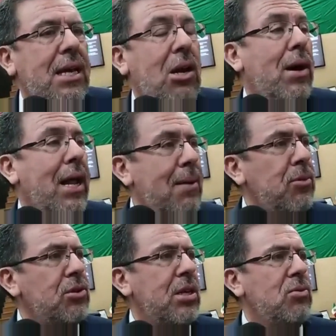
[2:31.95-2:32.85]
y lo
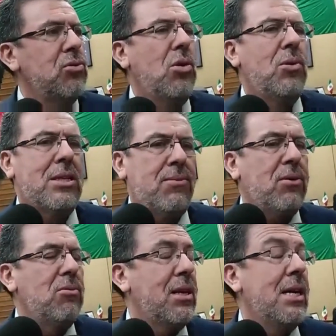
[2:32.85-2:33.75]
haremos en uso de nuestras
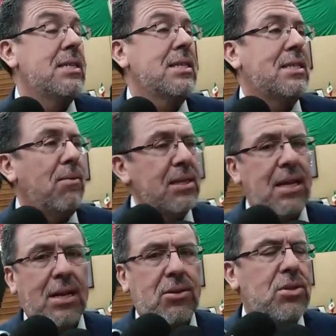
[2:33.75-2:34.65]
facultades que
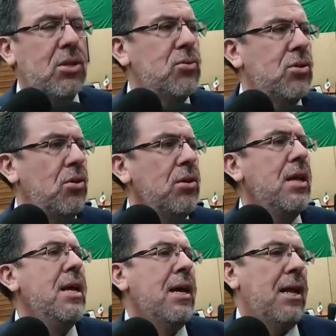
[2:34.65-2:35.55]
establece la Constitución,